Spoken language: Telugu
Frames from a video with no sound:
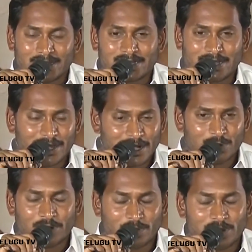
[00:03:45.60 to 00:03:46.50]
రాజకీయాలు
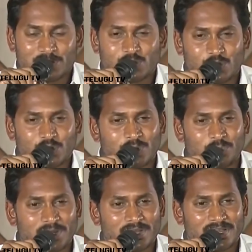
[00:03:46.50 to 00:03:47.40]
ఇటువంటి పరిస్థితి
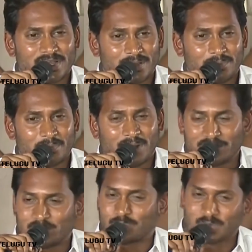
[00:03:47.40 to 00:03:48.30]
చూసినప్పుడు నిజంగా
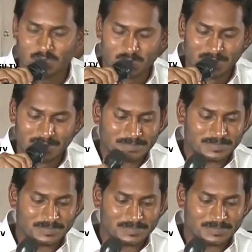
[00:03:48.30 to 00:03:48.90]
బాధ అనిపిస్తుంది